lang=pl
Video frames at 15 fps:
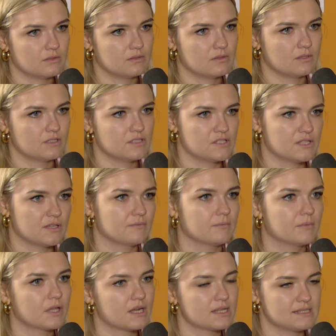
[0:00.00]
gdzieś
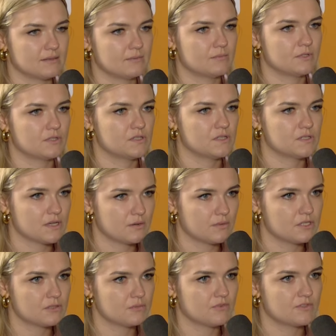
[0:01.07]
tam razem
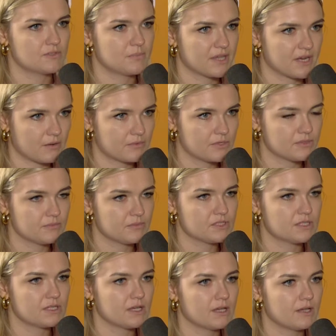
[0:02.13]
siedziałyśmy, wspierałyśmy
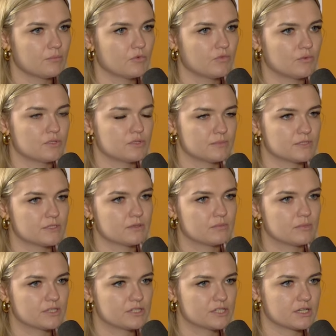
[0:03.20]
się, mówiłyśmy
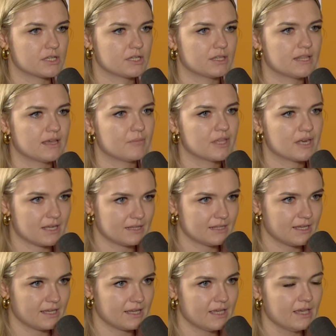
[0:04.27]
sobie, że damy
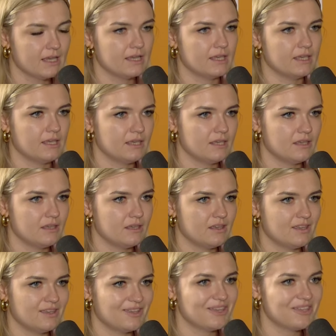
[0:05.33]
radę
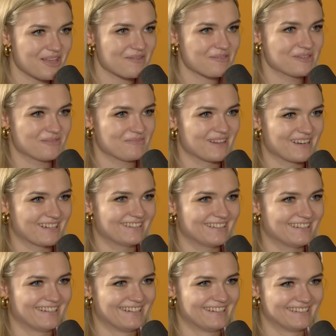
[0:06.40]
i, i dałyśmy radę.
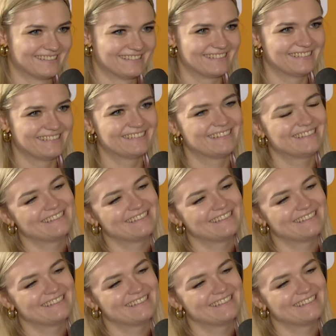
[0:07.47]
To prawda.